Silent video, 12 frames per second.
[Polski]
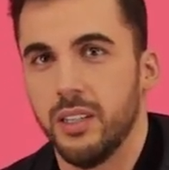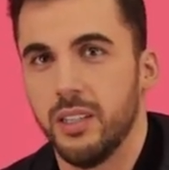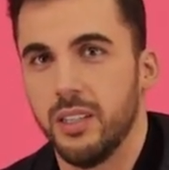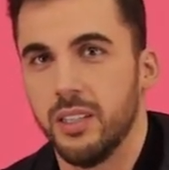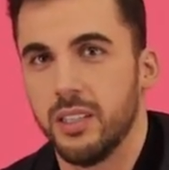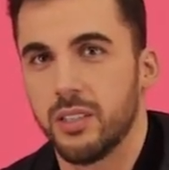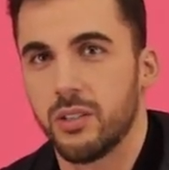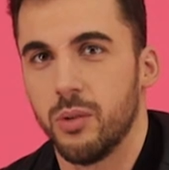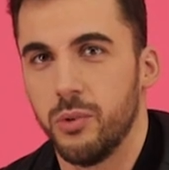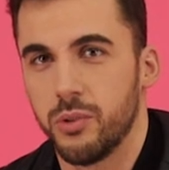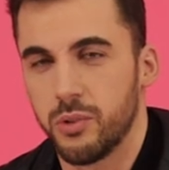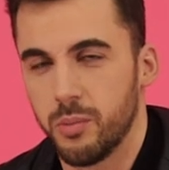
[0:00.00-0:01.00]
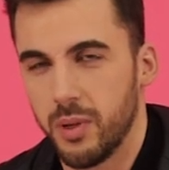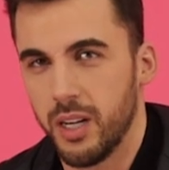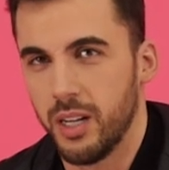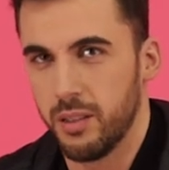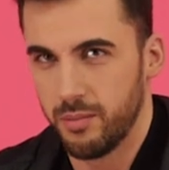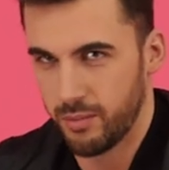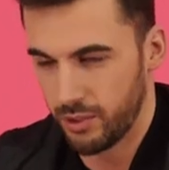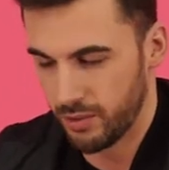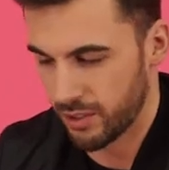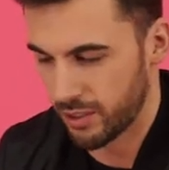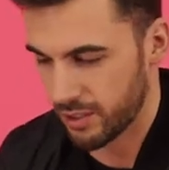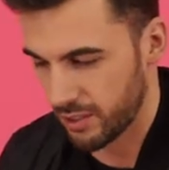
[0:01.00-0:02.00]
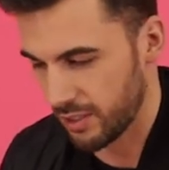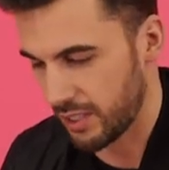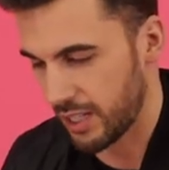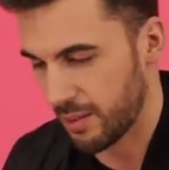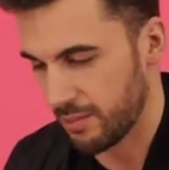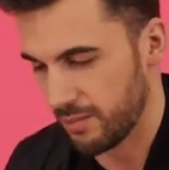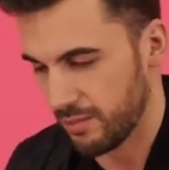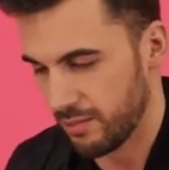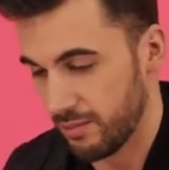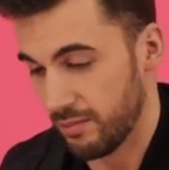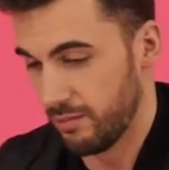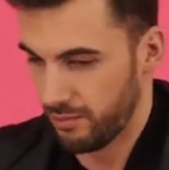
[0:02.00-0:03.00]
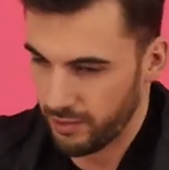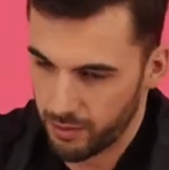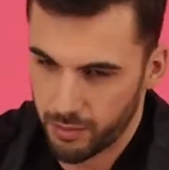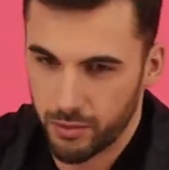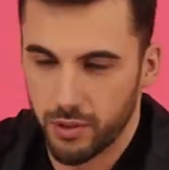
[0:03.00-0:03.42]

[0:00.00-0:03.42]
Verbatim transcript: e, jest to Busumbala, ponieważ tam, nie wiem